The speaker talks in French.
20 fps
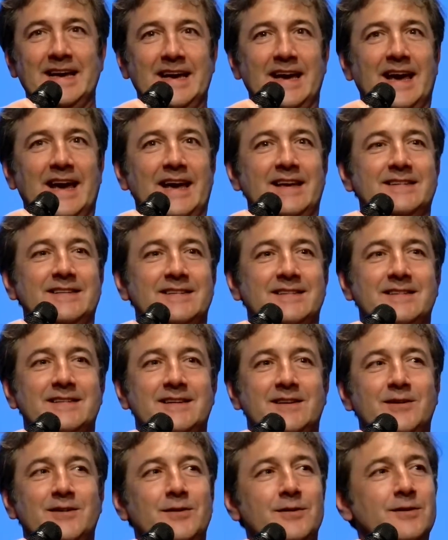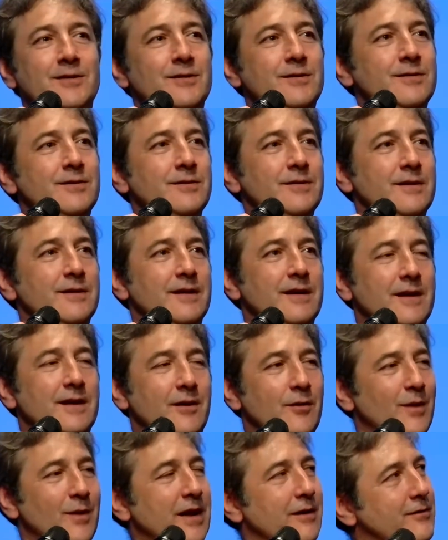Est-ce que
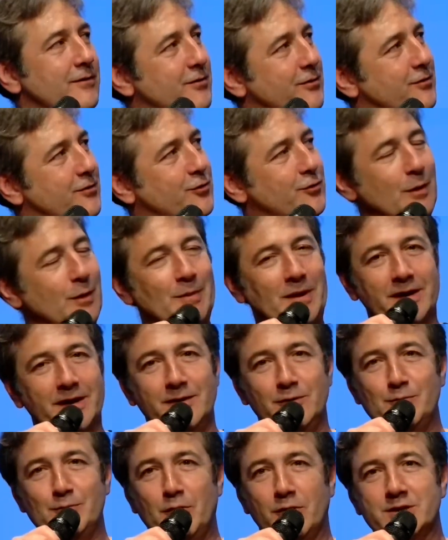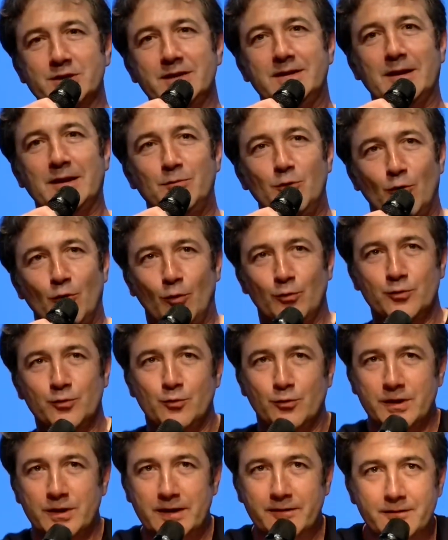oui, tu, as parlé du projet de table ronde
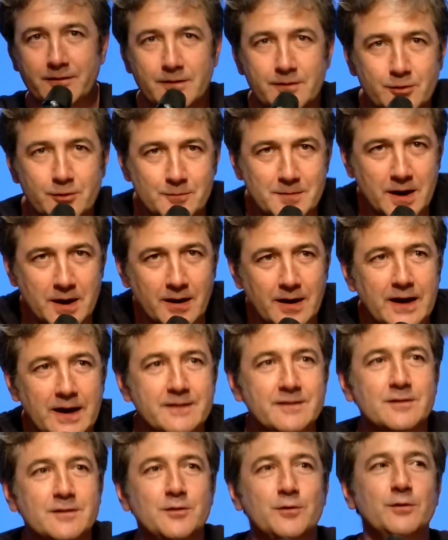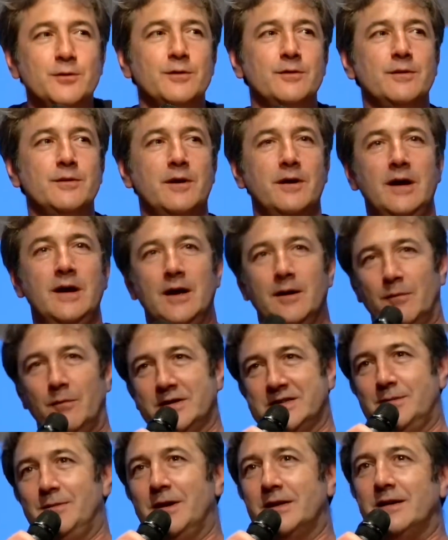qu'on a euh, demain. Est-ce que euh, moi,
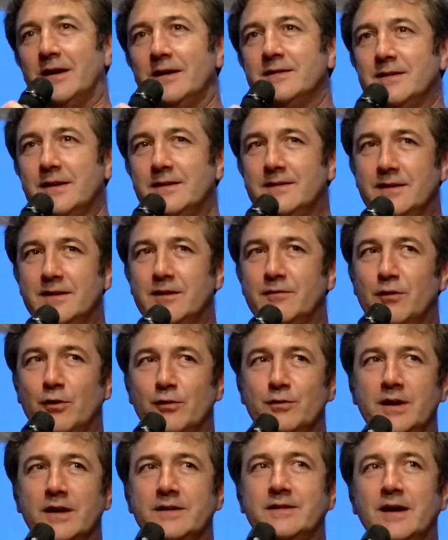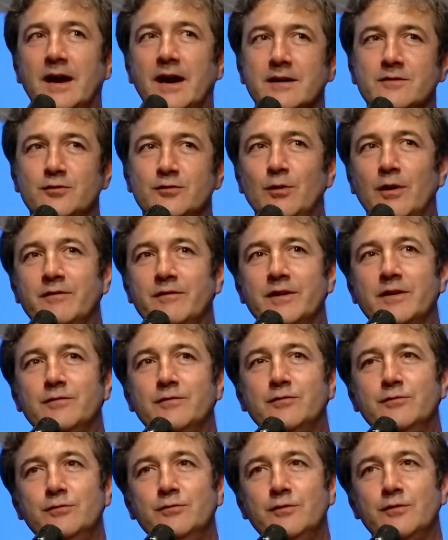ce qui m'intéresserait, c'est d'avoir une interaction avec
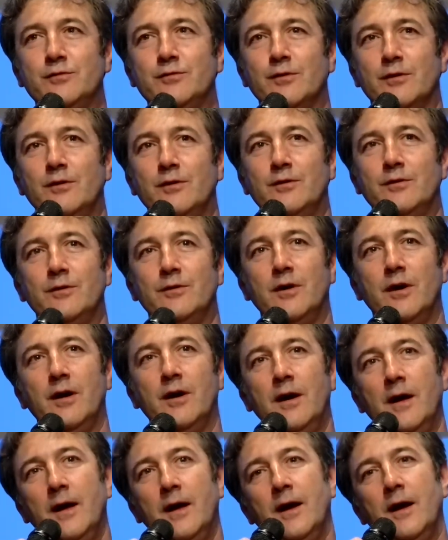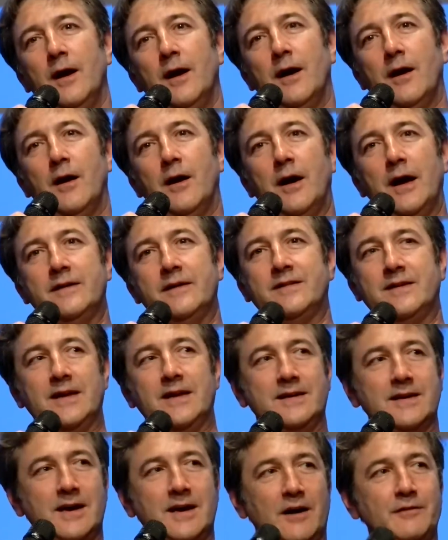vous sur le. Euh, est-ce qu'il y a
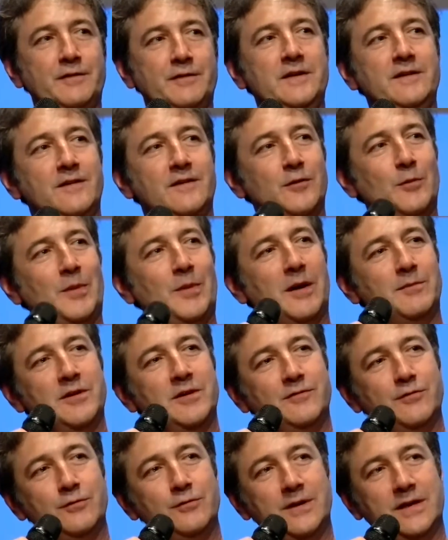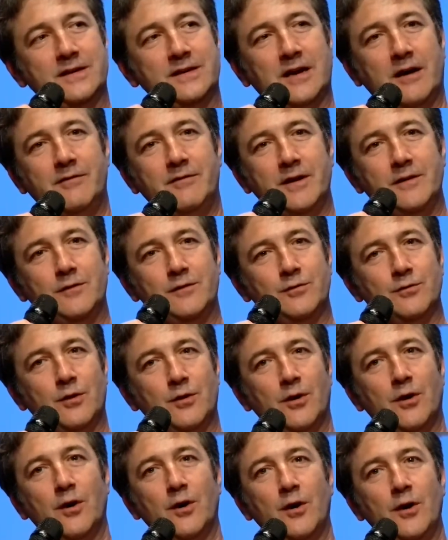des graphistes parmi vous qui travaillent
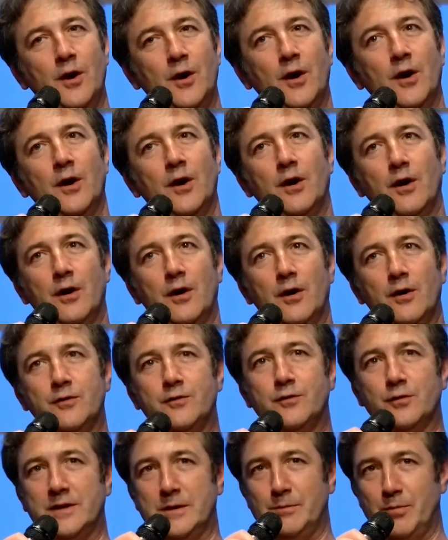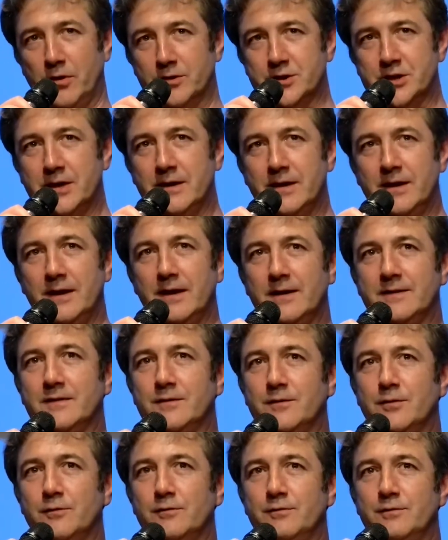sur sur des projets Est-ce
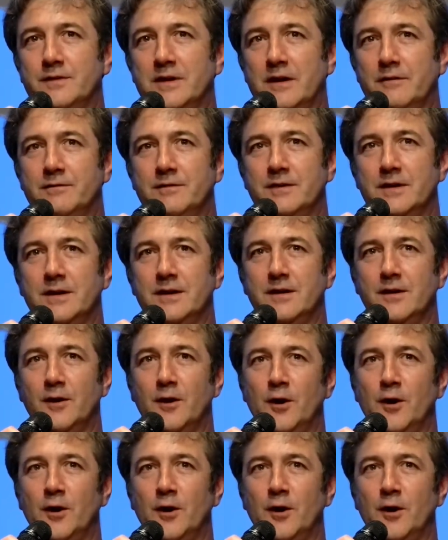que vous avez